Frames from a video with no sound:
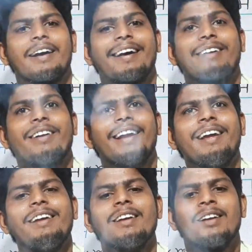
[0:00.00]
कार्बन
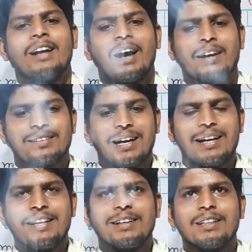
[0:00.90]
डाइऑक्साइड
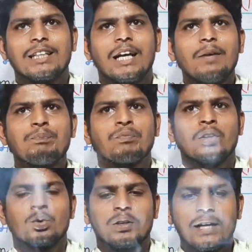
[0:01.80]
निकलता है
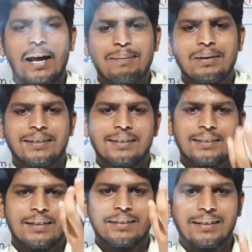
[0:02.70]
तो क्या है एक प्रकार
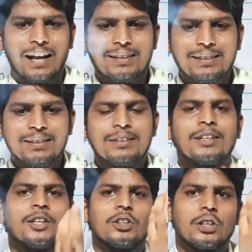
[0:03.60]
का गैस है
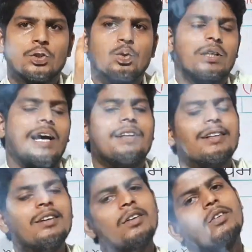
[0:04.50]
तो जो गैस
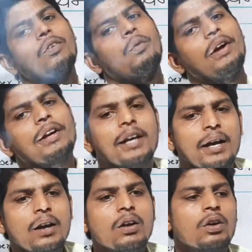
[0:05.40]
है वही क्या
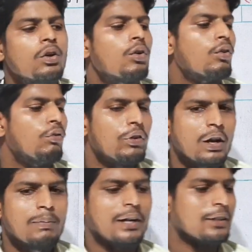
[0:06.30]
है
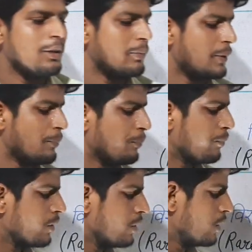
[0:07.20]
विरल माध्यम है
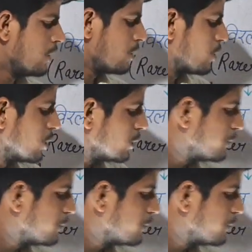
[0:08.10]
तो